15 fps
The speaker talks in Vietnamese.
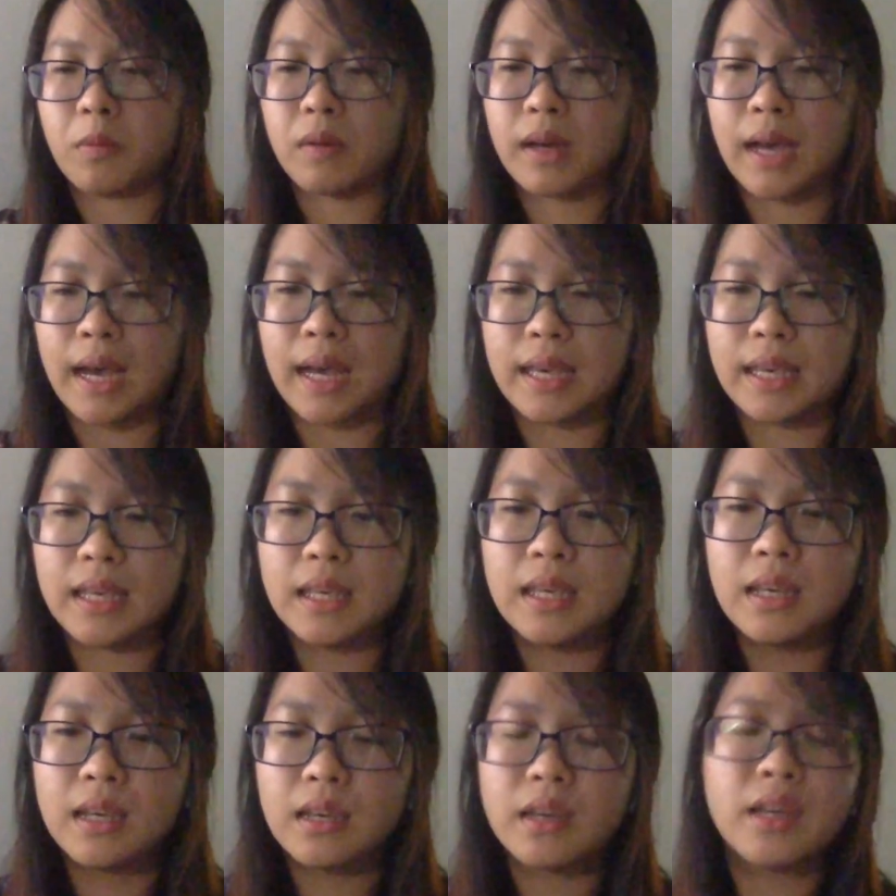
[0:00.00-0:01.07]
cái
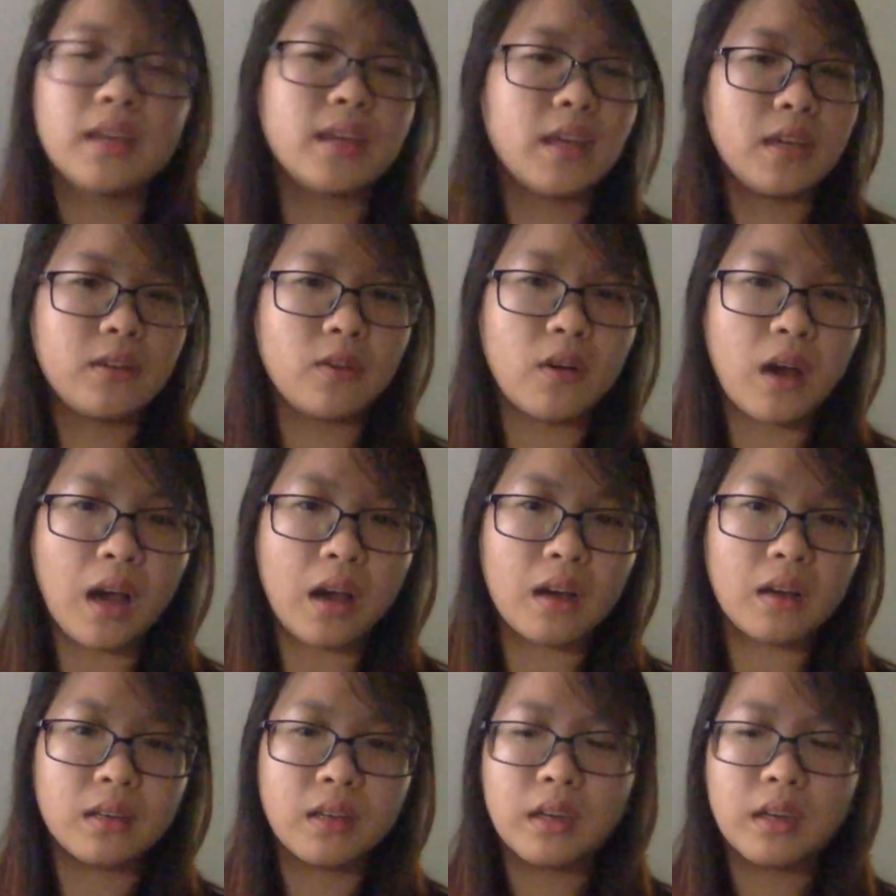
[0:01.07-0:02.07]
ý kiến của họ